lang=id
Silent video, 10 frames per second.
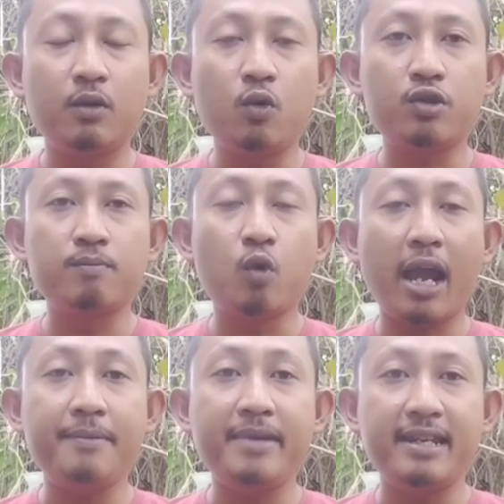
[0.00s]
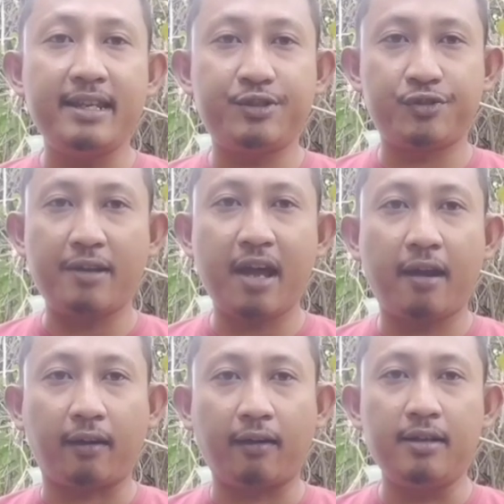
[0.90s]
Gus Muhaimin
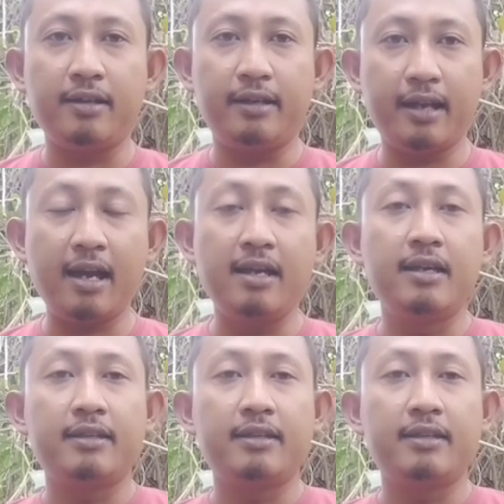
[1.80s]
Iskandar ya